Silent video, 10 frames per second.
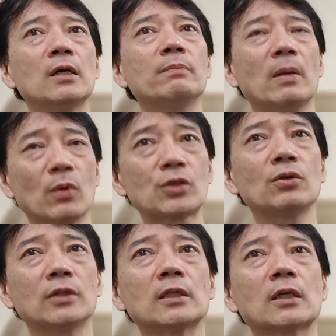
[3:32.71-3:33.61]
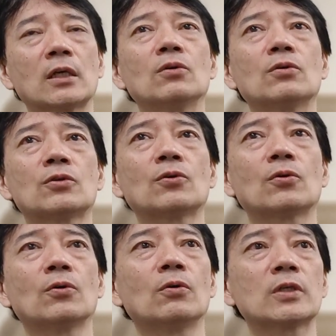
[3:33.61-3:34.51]
まあ、もちろんなんだけど情
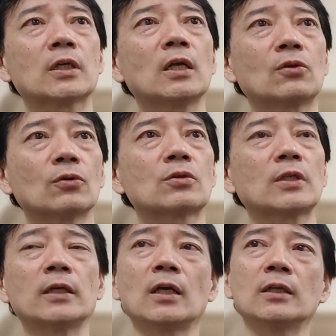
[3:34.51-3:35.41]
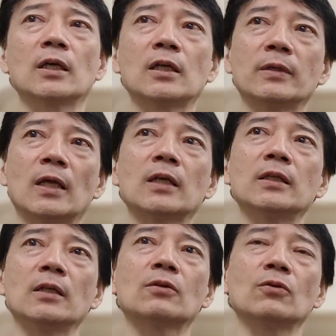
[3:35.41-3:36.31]
報をしっかりと伝えていかなければならな
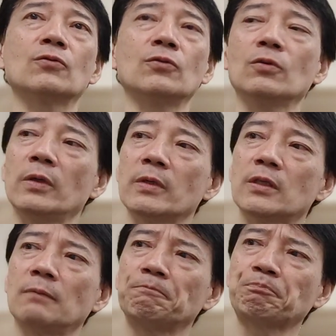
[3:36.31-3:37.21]
いなというふうに思いました